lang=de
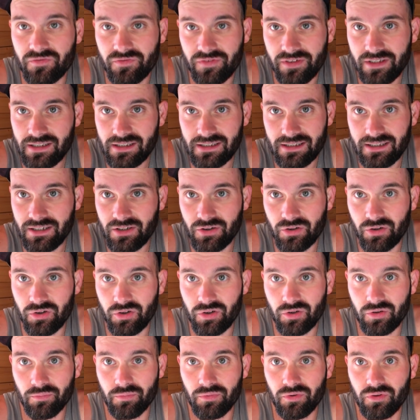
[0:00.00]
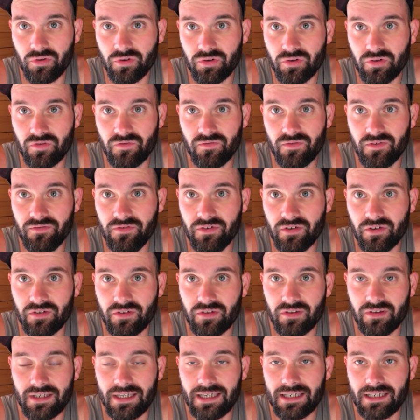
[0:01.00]
so viel die Küche benutzt, wie wir
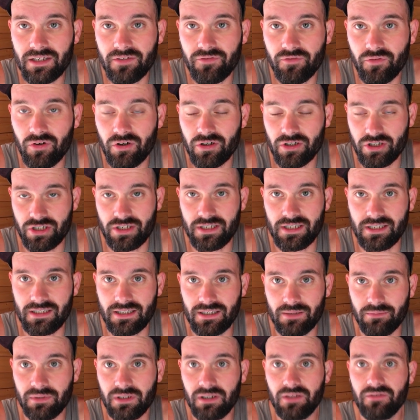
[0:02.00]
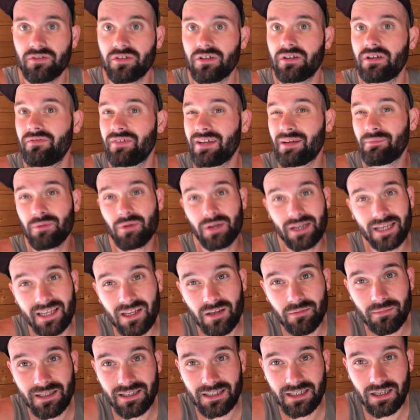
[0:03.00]
uns das eigentlich vorgestellt haben drin, sondern wir haben
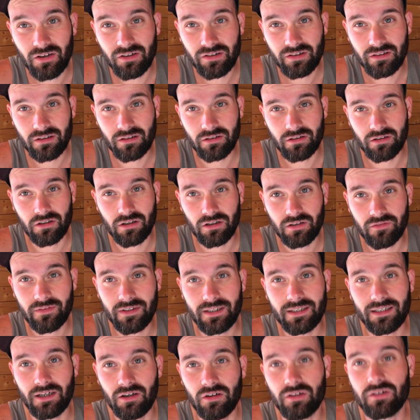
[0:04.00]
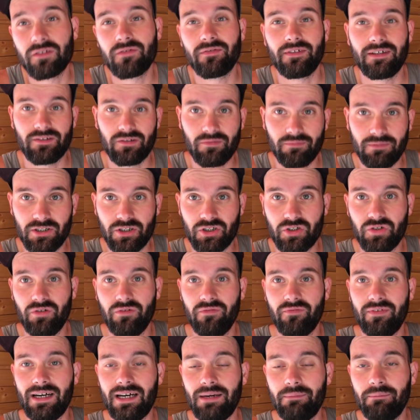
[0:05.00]
eigentlich immer draußen gekocht, weil draußen war es immer
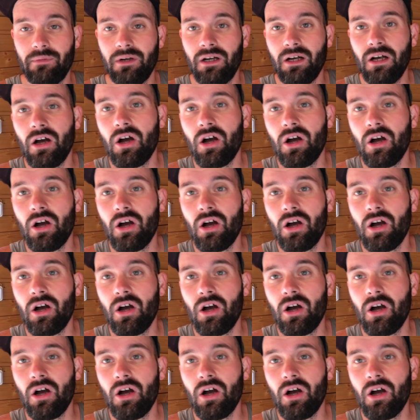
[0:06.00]
schön warm